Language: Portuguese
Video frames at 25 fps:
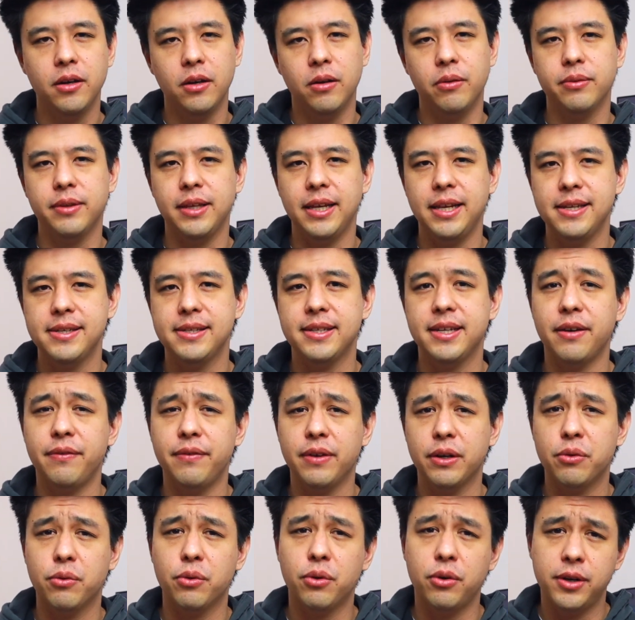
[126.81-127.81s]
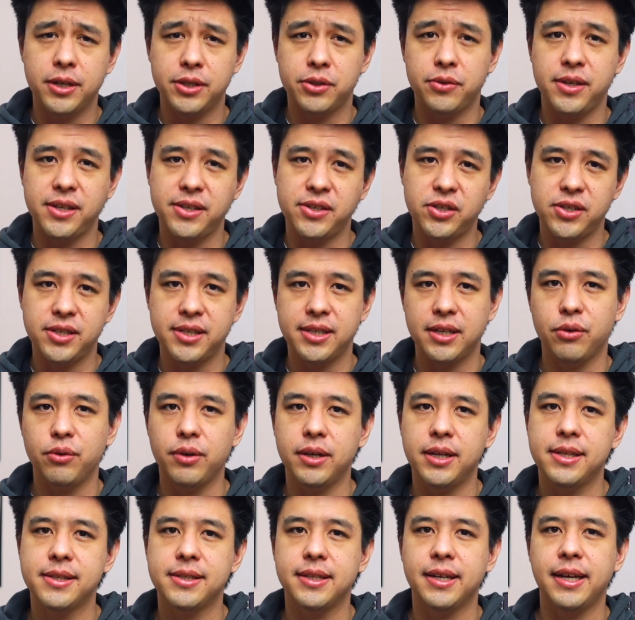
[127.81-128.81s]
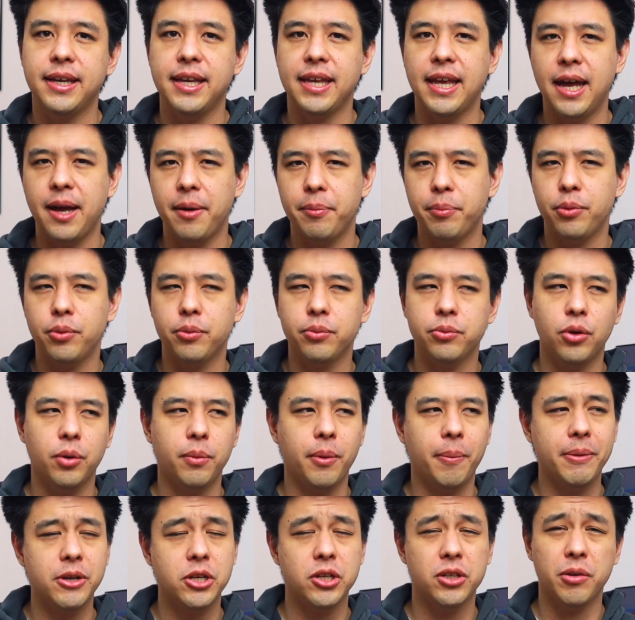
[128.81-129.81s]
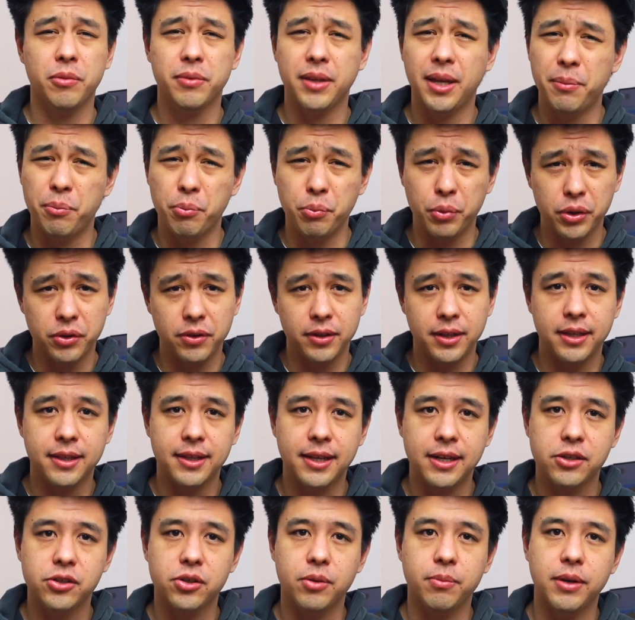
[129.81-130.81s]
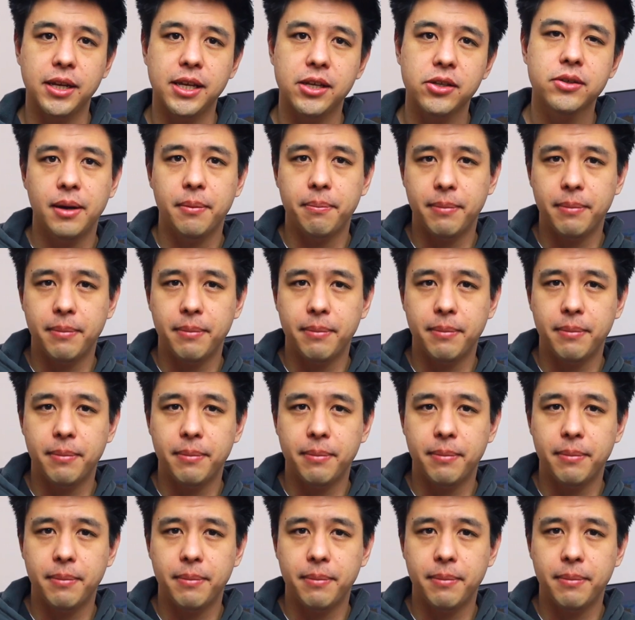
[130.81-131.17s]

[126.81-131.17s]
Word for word: um deles tem a ver com correções de segurança, e a Apple normalmente não dá muito detalhe sobre isso,